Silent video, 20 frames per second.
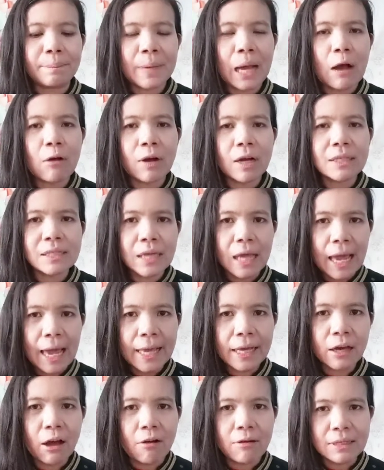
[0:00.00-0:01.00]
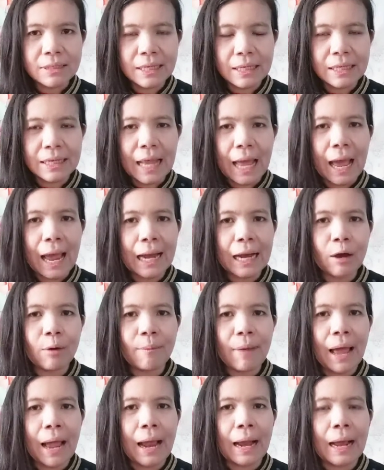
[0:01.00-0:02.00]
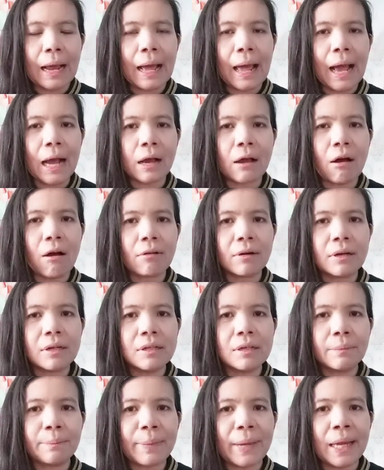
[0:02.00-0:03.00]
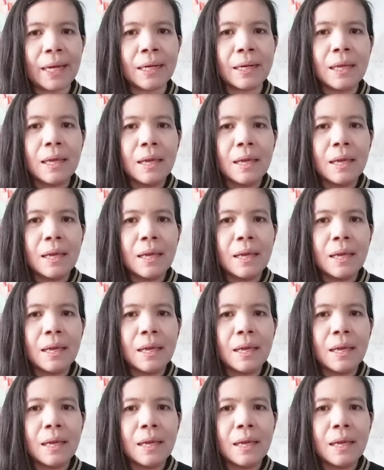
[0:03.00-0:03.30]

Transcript: เขาก็จะให้กล่องสัญญาณเรามานะคะ กล่องหนึ่งเป็น